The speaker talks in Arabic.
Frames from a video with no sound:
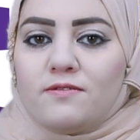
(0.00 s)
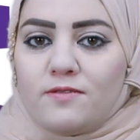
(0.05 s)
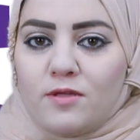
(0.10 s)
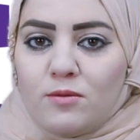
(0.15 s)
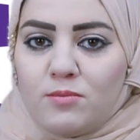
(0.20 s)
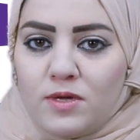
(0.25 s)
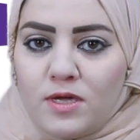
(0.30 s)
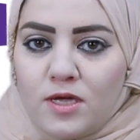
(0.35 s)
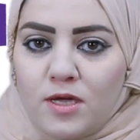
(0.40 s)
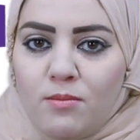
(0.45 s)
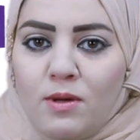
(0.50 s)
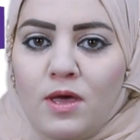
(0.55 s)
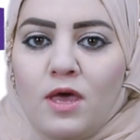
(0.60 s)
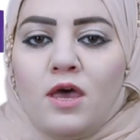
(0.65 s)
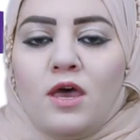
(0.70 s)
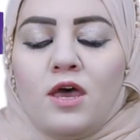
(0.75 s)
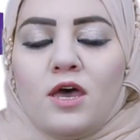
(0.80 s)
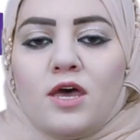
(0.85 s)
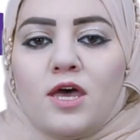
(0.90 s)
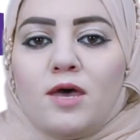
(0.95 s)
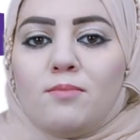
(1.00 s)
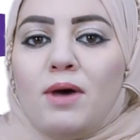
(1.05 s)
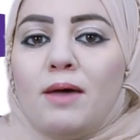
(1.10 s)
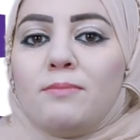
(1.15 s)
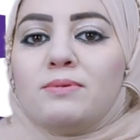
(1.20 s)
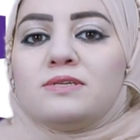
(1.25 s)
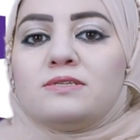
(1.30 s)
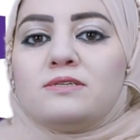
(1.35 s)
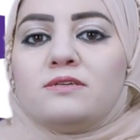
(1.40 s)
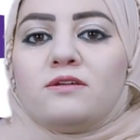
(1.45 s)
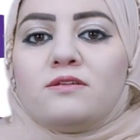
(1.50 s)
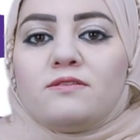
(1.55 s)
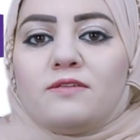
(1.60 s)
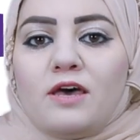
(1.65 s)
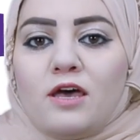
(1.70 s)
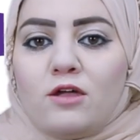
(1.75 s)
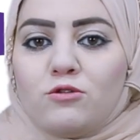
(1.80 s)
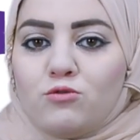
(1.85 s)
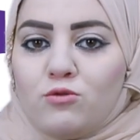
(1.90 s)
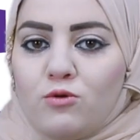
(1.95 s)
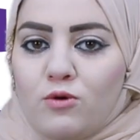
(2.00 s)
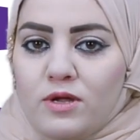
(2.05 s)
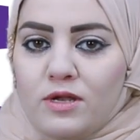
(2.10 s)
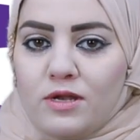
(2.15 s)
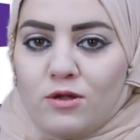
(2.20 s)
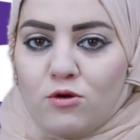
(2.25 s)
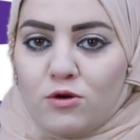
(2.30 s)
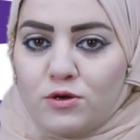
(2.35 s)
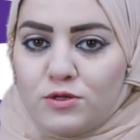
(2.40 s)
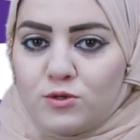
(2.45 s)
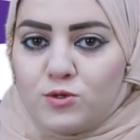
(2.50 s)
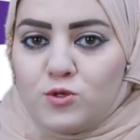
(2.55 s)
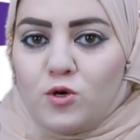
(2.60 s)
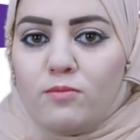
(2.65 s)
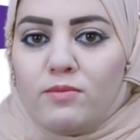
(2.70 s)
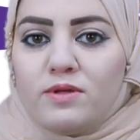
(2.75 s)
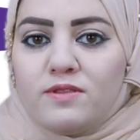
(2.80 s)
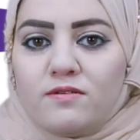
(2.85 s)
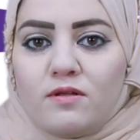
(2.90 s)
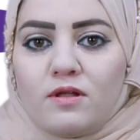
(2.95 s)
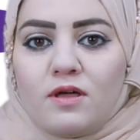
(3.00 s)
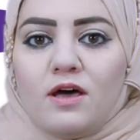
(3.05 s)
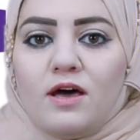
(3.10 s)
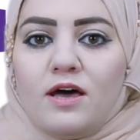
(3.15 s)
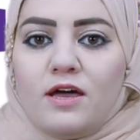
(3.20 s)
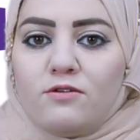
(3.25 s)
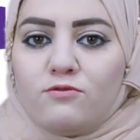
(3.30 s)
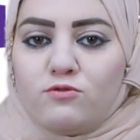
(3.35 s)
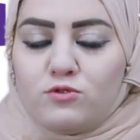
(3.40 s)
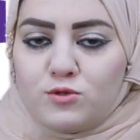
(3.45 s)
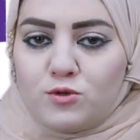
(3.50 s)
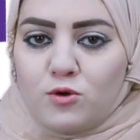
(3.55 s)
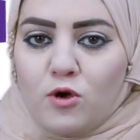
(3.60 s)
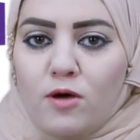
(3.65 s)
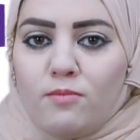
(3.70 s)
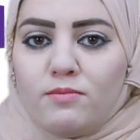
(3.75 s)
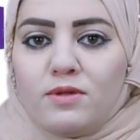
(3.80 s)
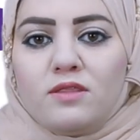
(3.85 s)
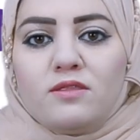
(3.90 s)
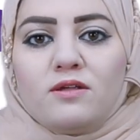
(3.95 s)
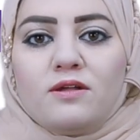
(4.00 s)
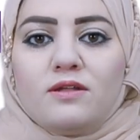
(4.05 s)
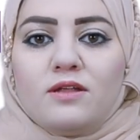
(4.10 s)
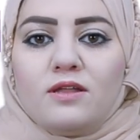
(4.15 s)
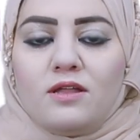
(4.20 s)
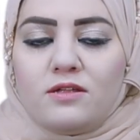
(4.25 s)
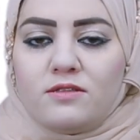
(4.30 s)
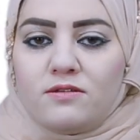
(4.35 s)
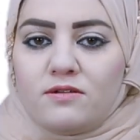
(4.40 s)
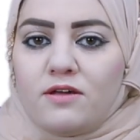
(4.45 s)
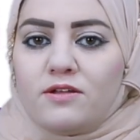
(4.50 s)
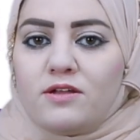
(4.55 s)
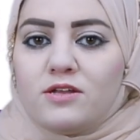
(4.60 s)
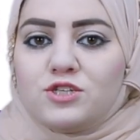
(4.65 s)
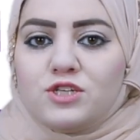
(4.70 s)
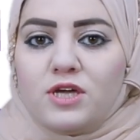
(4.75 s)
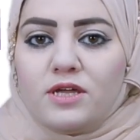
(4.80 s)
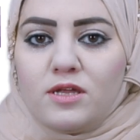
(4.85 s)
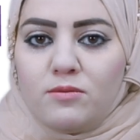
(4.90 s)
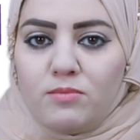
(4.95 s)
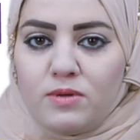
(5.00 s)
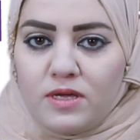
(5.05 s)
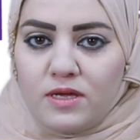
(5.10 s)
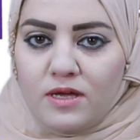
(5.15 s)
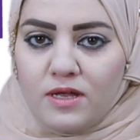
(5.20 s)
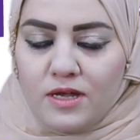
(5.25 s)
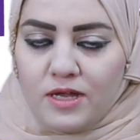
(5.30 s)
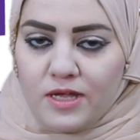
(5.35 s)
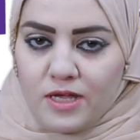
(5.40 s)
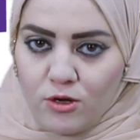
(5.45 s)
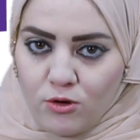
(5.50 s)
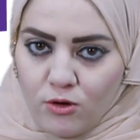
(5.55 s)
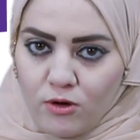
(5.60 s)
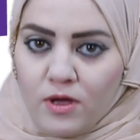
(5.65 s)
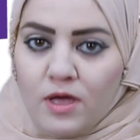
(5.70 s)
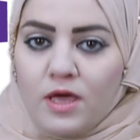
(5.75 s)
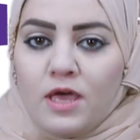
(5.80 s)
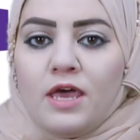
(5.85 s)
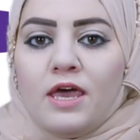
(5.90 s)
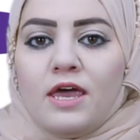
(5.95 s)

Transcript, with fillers: الطبيب ما بيصير تاخذوا الكورتيزون من تلقاء أنفسكم نظرا للأضرار الجانبية اللي له